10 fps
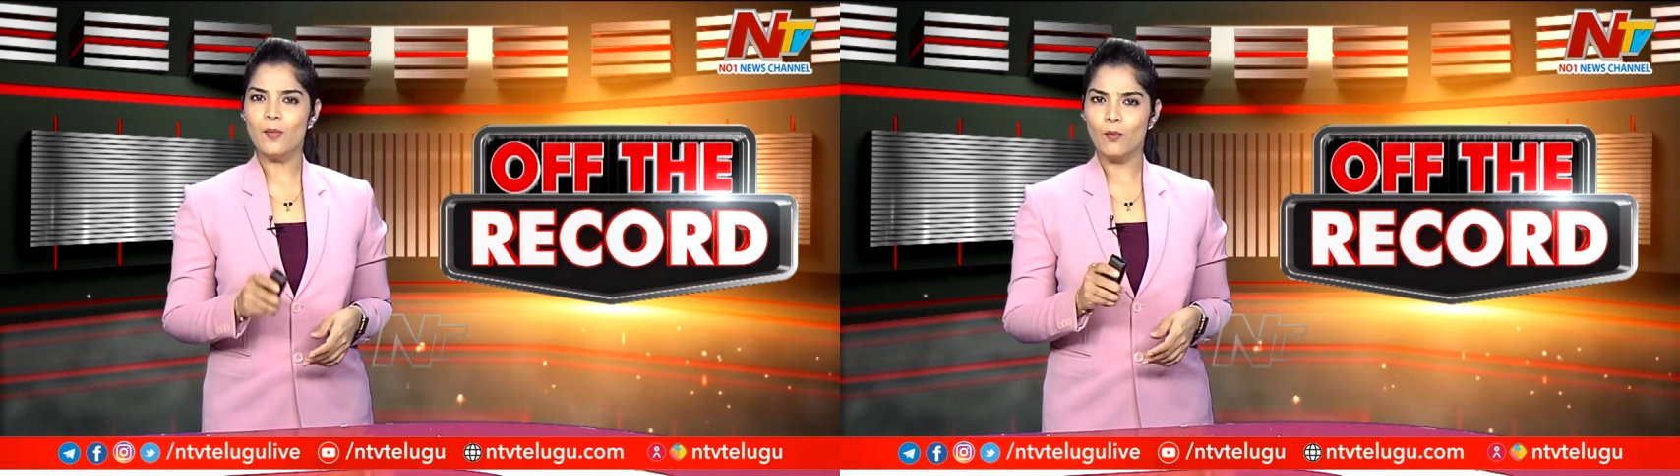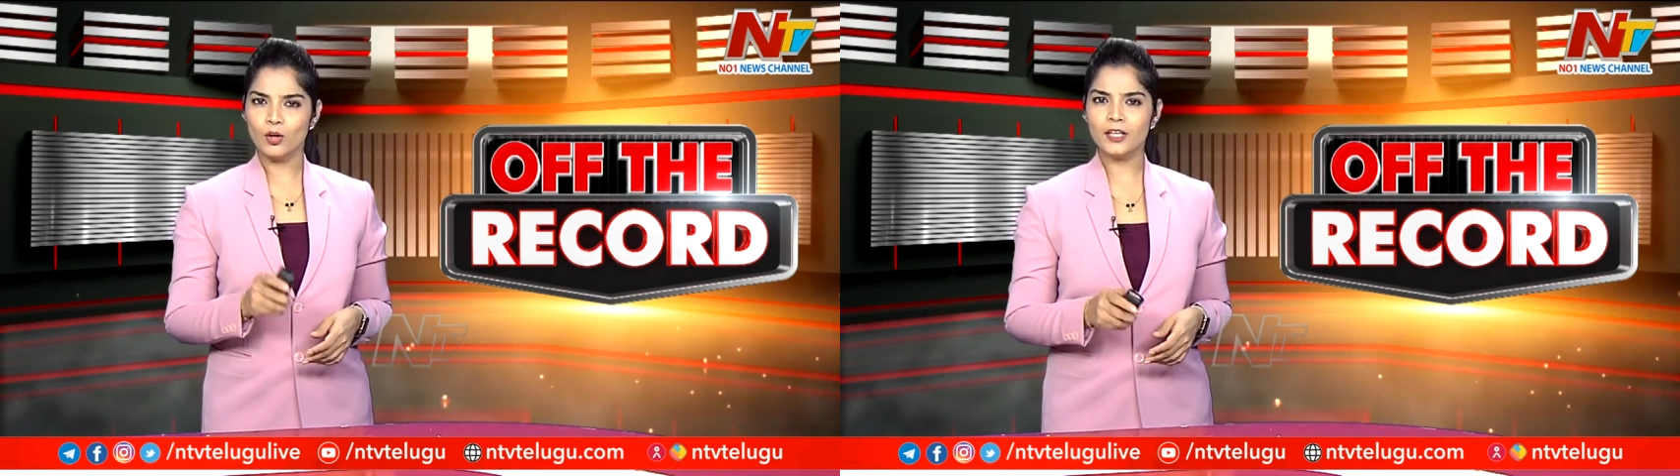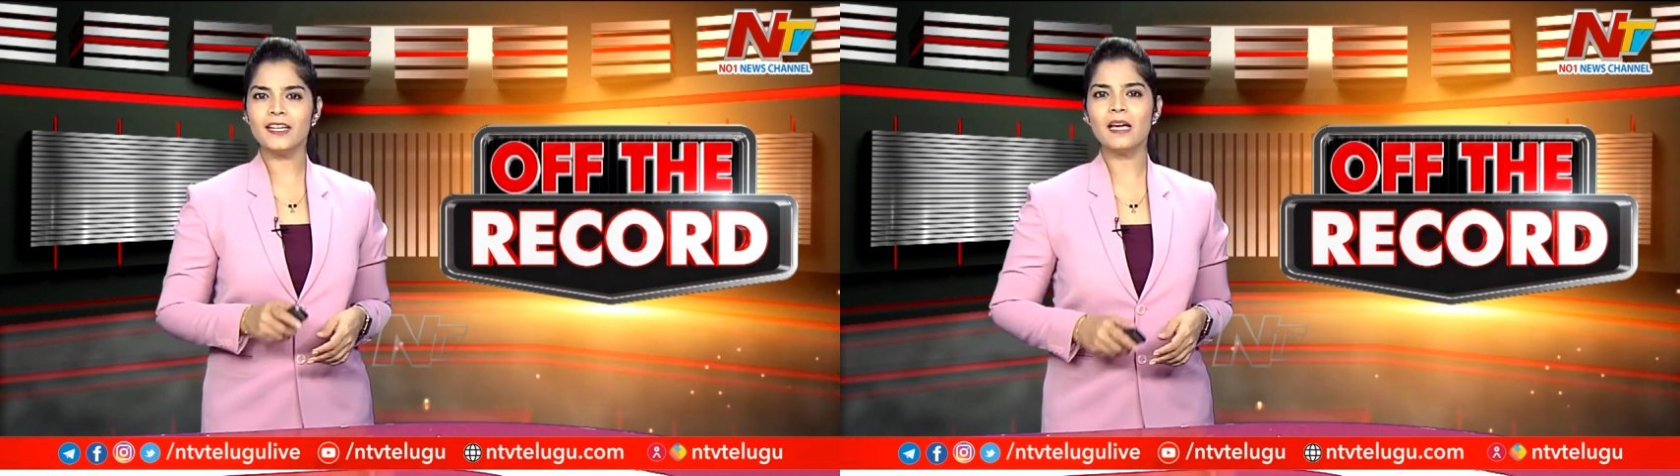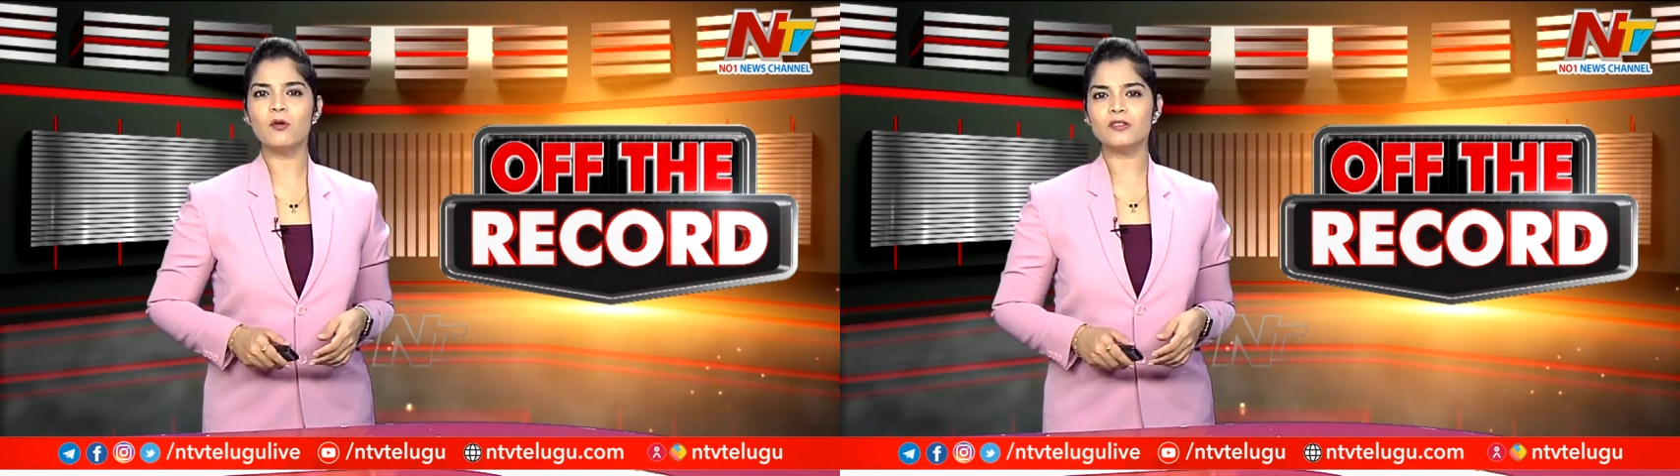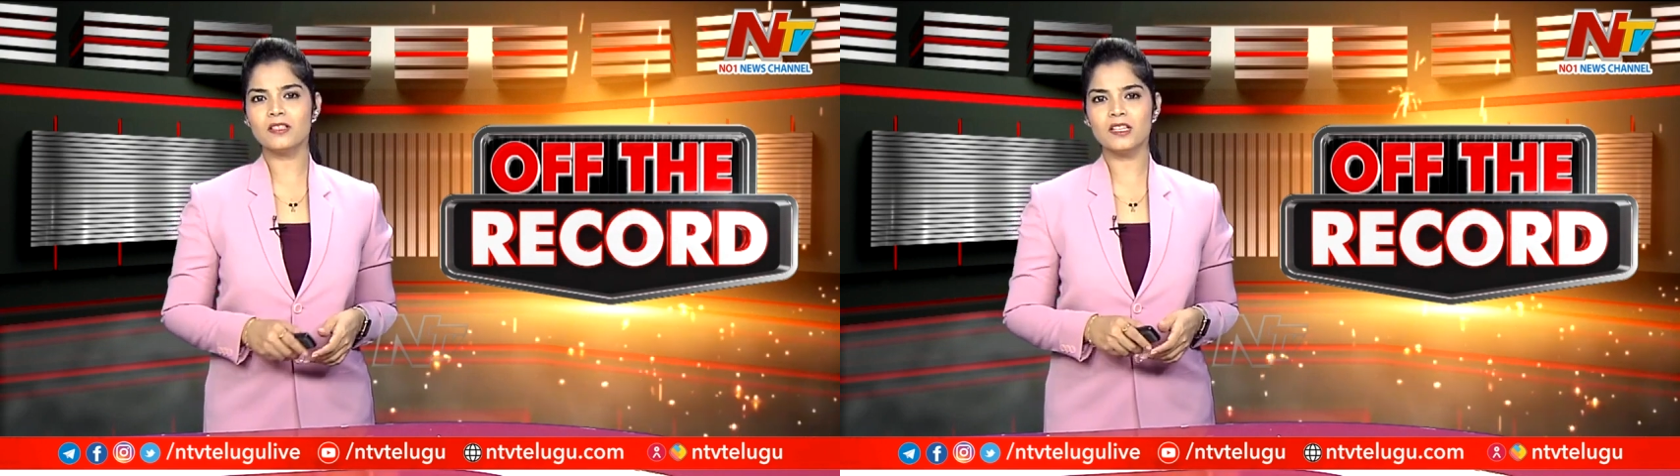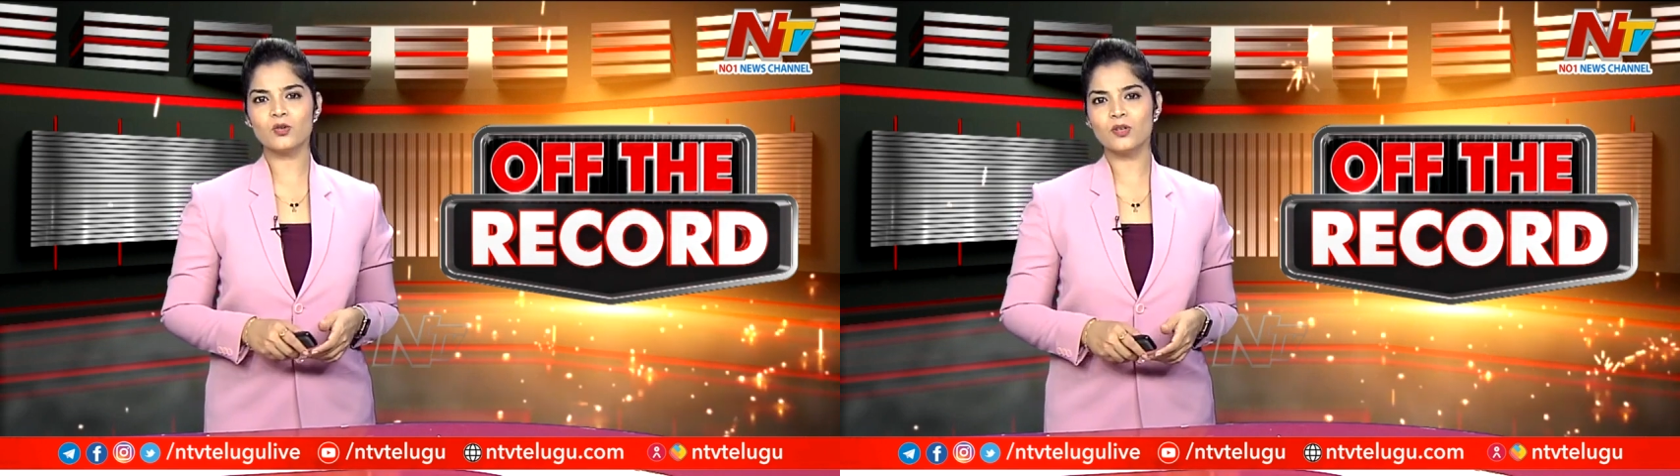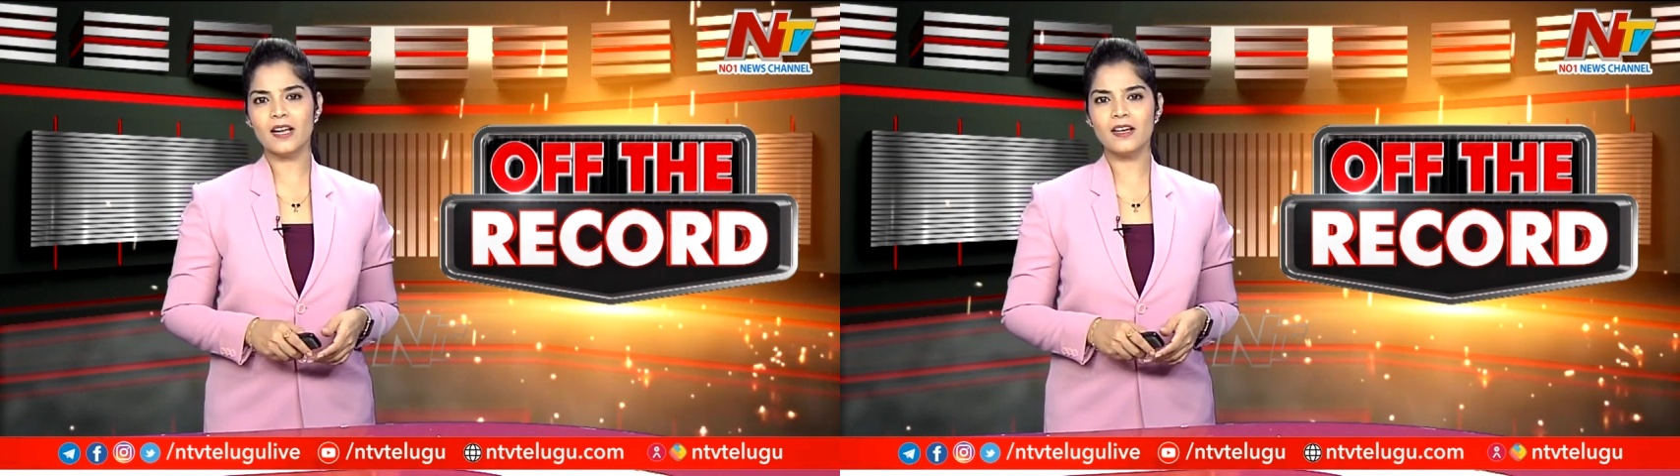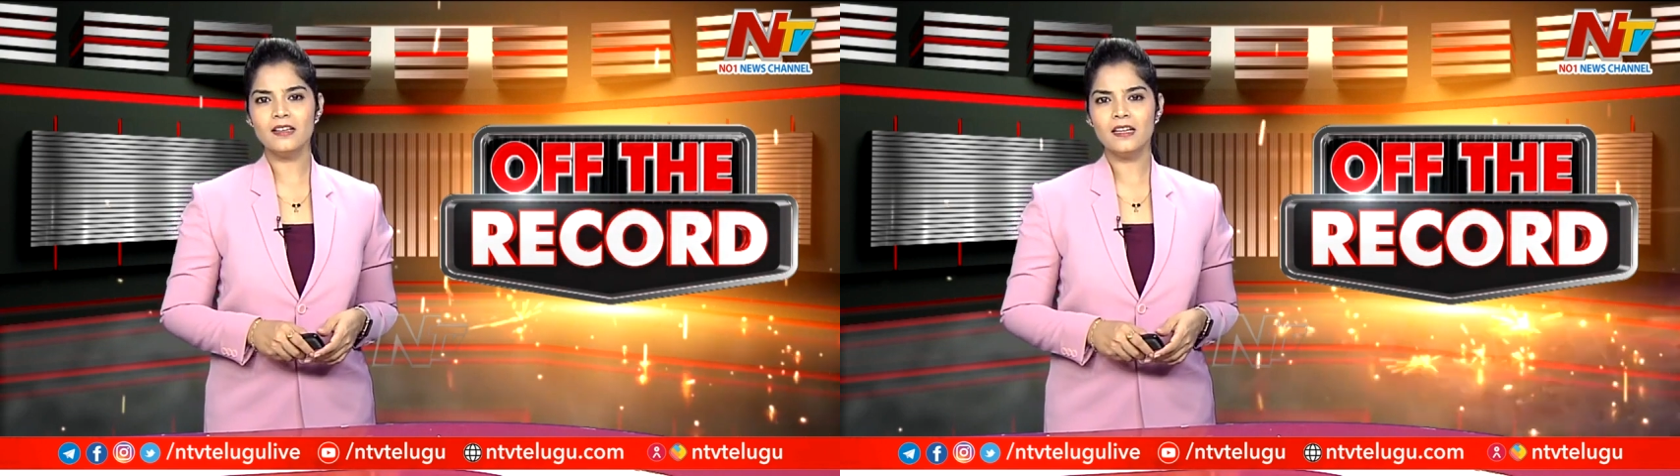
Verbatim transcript: మొదటికే మోసం తెచ్చుకున్నారా